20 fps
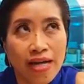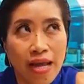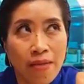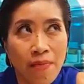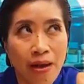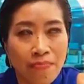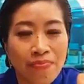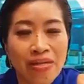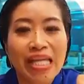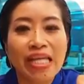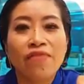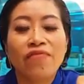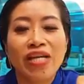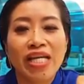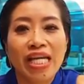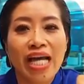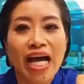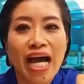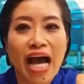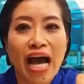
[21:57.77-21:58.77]
ในแบบที
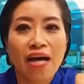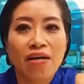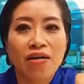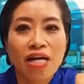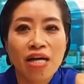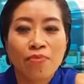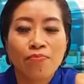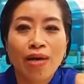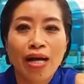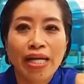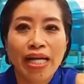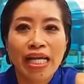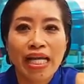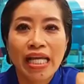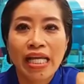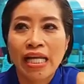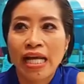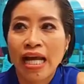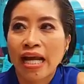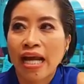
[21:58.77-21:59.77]
วีอะค่ะบาง
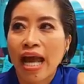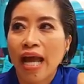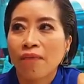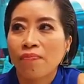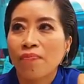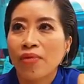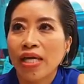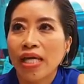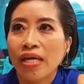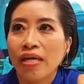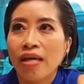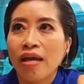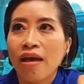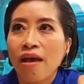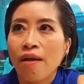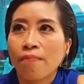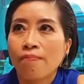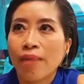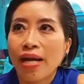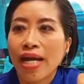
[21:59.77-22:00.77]
ทีเนี่ยแขกมี
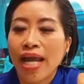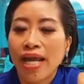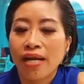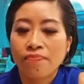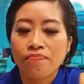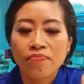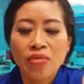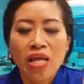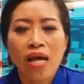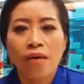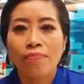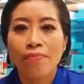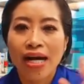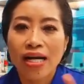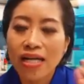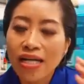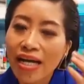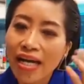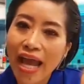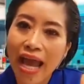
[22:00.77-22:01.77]
ประเด็น บา
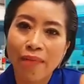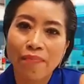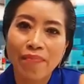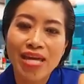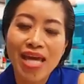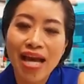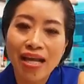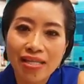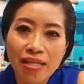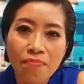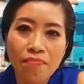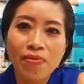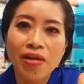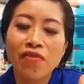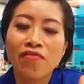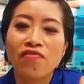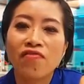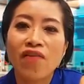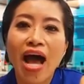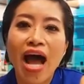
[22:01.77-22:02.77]
งเรื่องแขกไม่อยากซิมพ
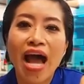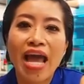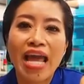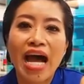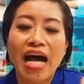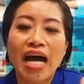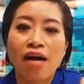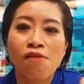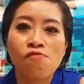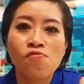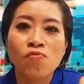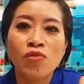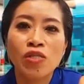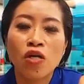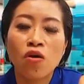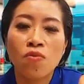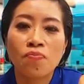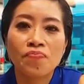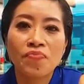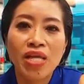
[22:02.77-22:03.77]
ลิฟายอะค่ะคุณผู้
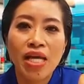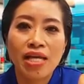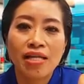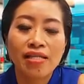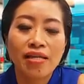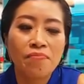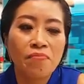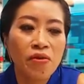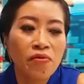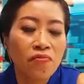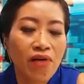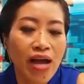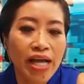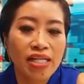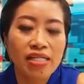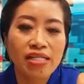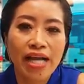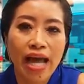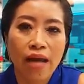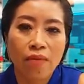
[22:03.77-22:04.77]
ชมซิมพลิฟาย
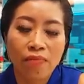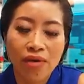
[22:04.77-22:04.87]
คือแข